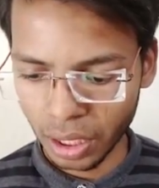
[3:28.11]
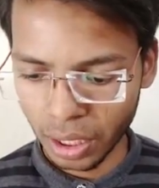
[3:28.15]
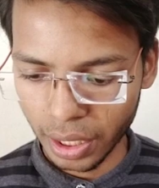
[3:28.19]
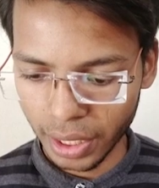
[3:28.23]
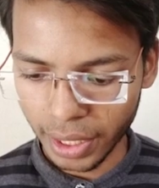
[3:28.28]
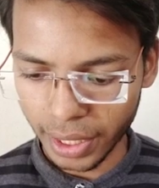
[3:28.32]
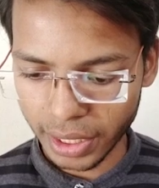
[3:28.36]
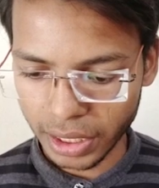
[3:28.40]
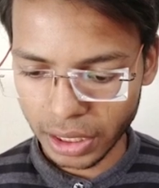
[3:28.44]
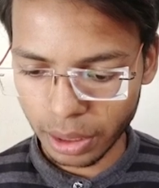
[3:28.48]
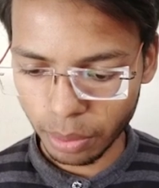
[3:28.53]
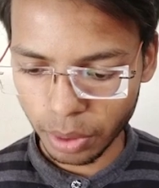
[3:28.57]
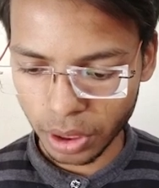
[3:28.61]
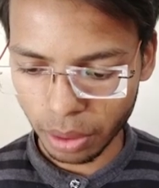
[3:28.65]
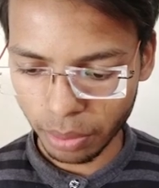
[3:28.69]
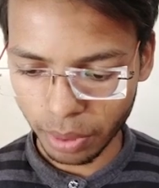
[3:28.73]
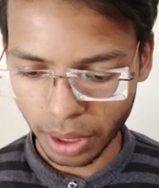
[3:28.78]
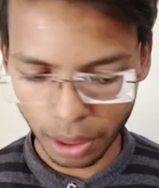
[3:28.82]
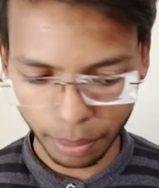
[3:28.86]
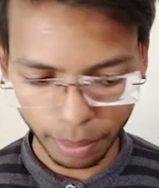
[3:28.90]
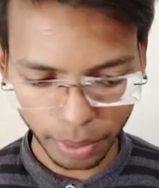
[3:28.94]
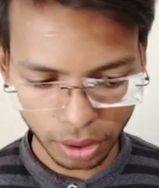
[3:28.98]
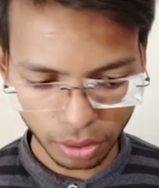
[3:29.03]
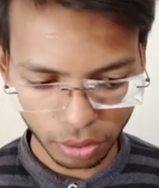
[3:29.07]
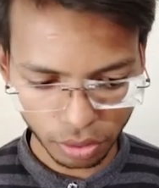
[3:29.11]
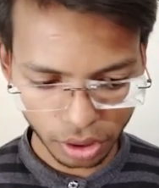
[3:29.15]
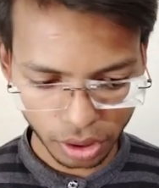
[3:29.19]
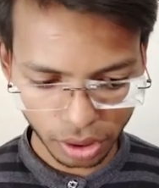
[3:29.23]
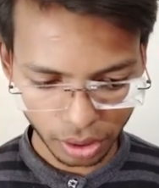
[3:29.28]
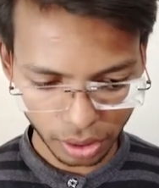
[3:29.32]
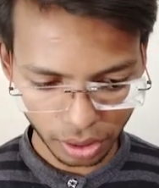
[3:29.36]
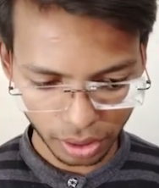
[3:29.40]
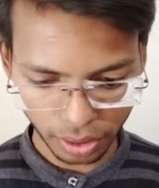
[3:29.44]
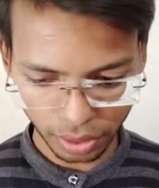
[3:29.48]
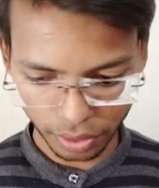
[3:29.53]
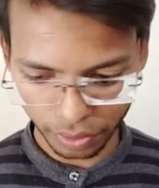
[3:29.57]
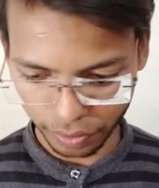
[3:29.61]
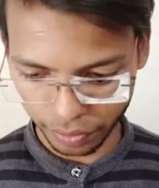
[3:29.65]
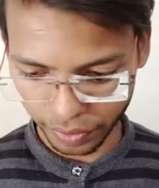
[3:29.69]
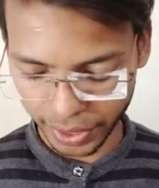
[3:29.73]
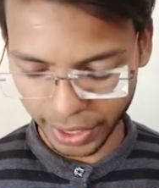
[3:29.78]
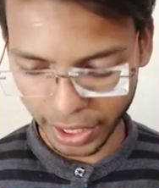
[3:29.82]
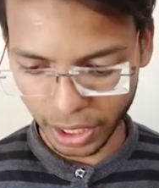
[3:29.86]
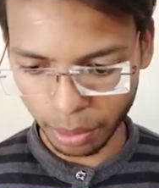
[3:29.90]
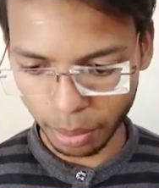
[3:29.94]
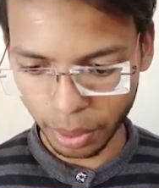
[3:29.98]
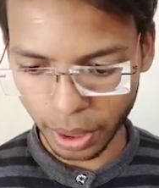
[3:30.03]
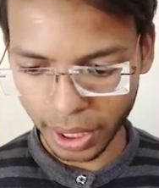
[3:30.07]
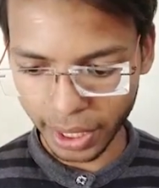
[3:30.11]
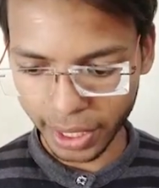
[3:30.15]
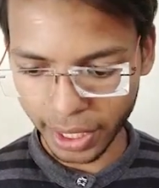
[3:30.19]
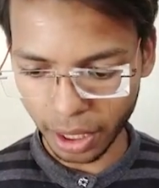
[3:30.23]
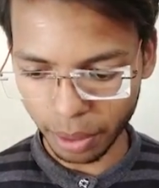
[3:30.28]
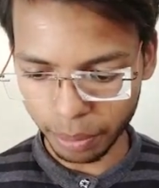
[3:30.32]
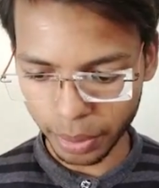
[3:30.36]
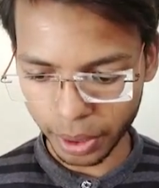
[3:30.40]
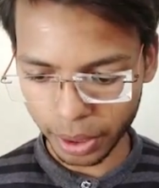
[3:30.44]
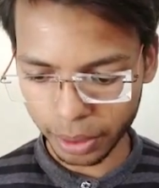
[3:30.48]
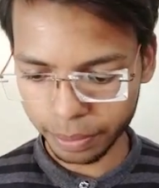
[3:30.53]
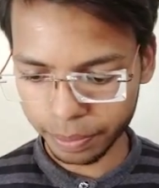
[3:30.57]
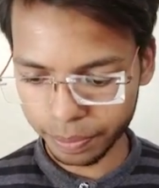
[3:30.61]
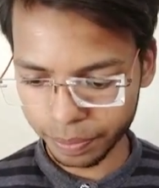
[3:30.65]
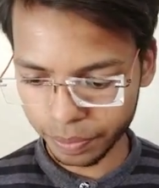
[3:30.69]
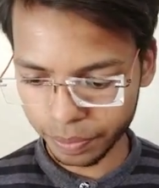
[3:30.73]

लेटर सपोज हमारे पास कुछ वेरिएबल है यहाँ पर